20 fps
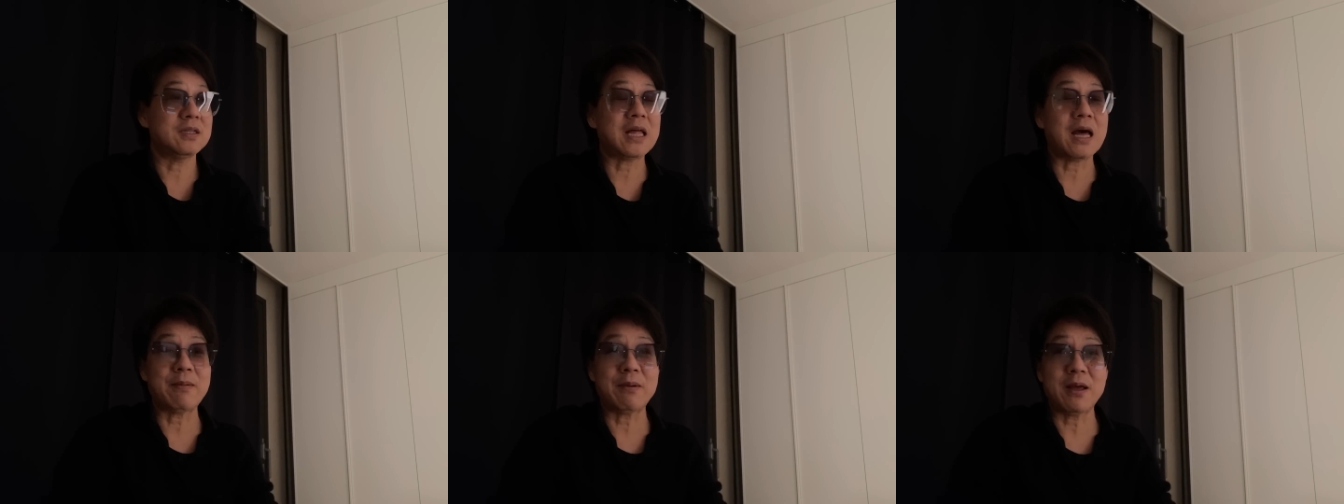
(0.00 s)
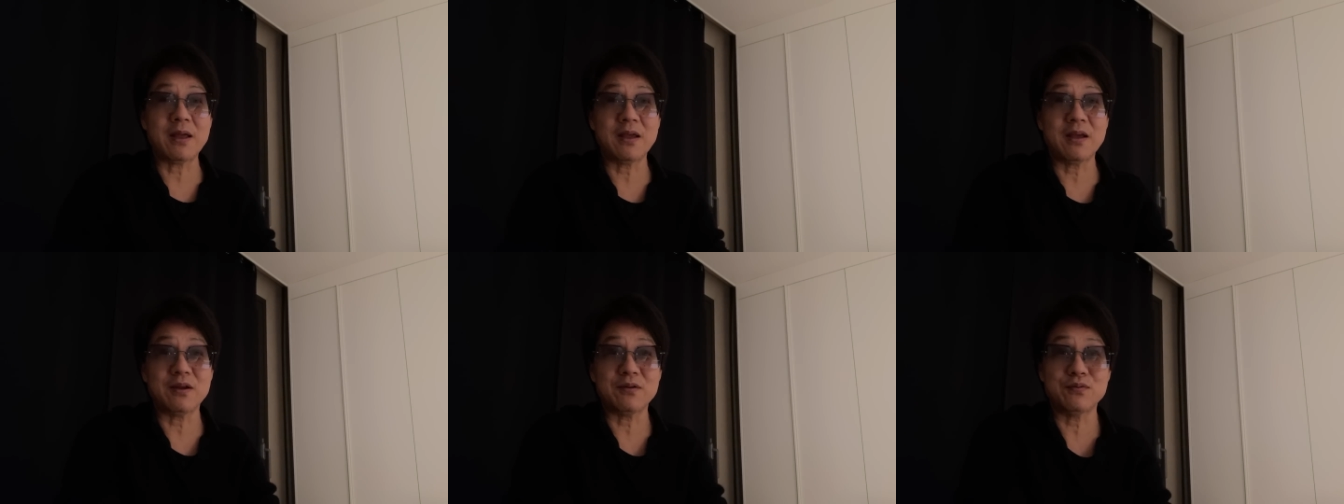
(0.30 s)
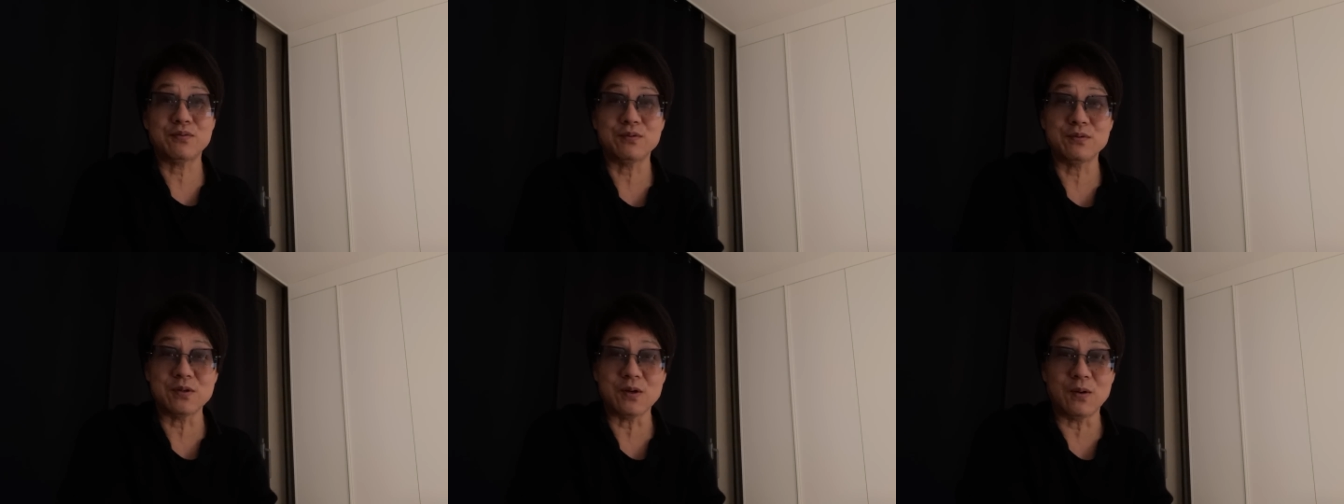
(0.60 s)
大半夜
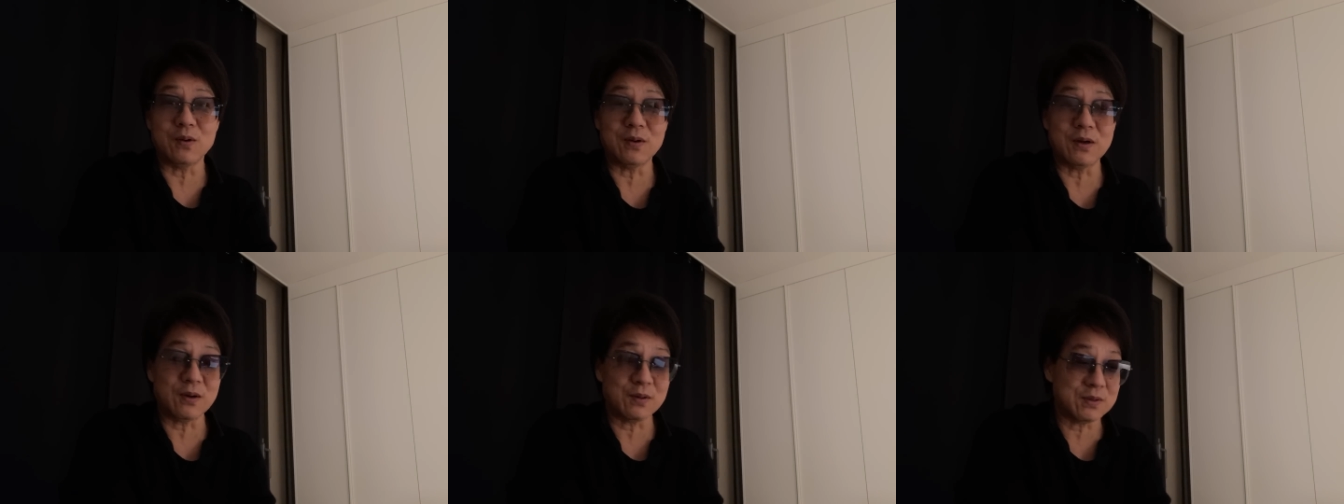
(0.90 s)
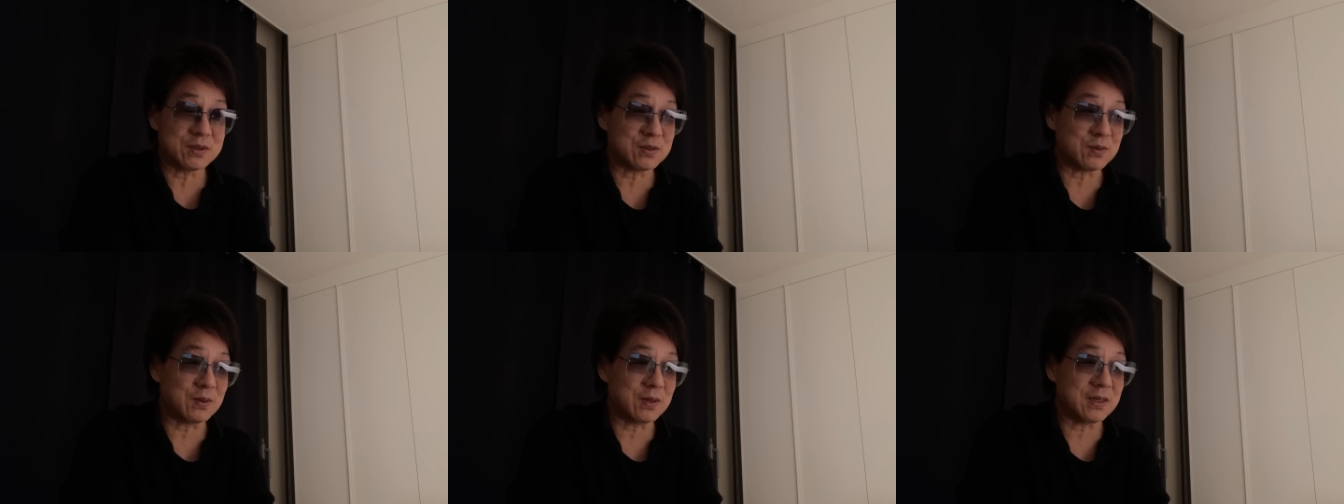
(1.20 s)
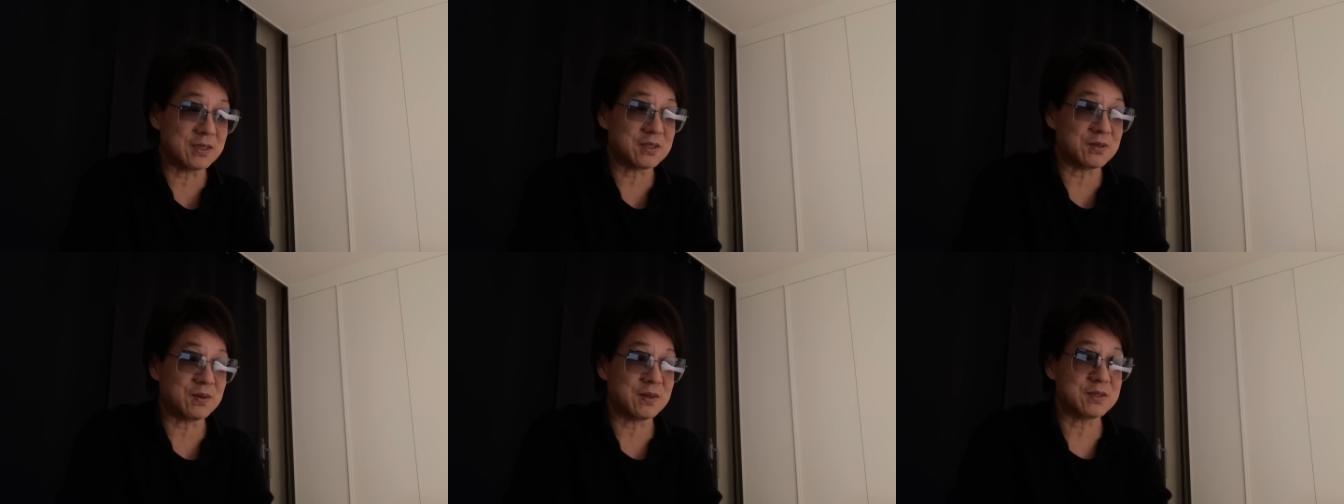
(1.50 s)
出走，然后走
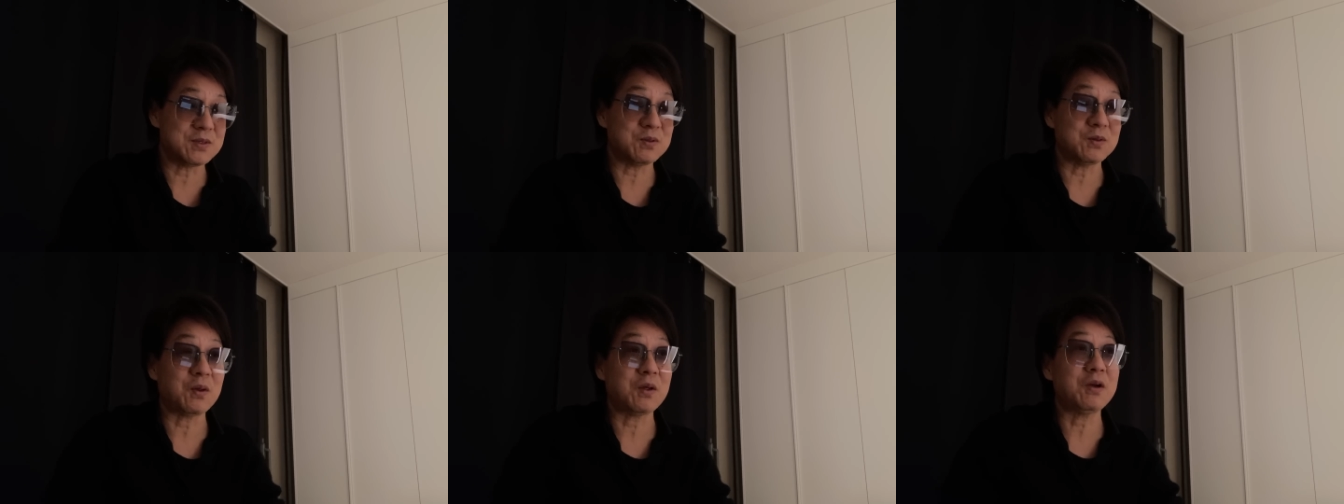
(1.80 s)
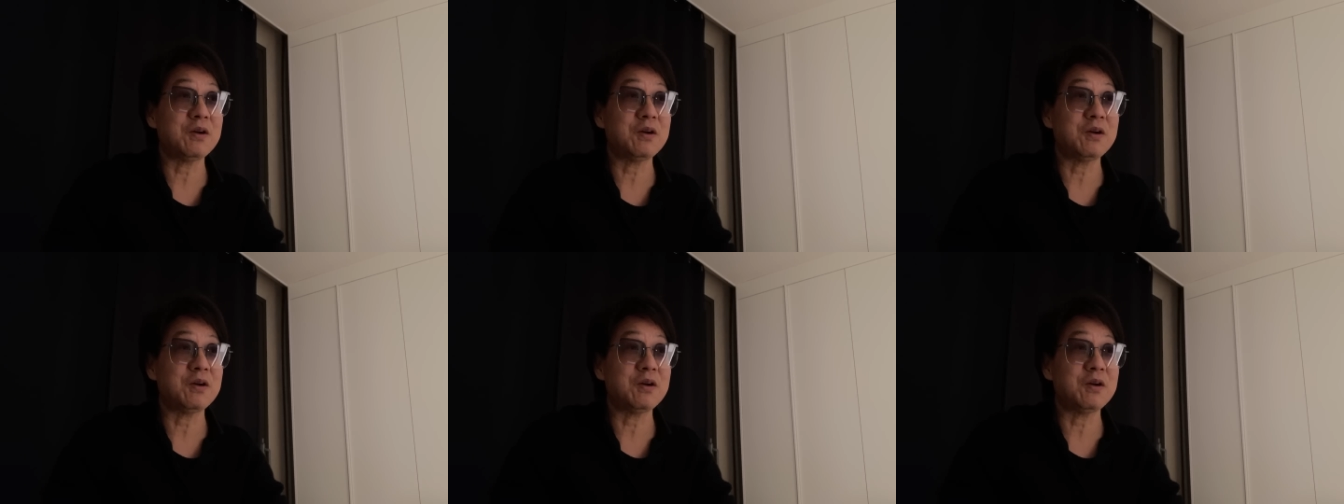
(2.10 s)
啊走啊走到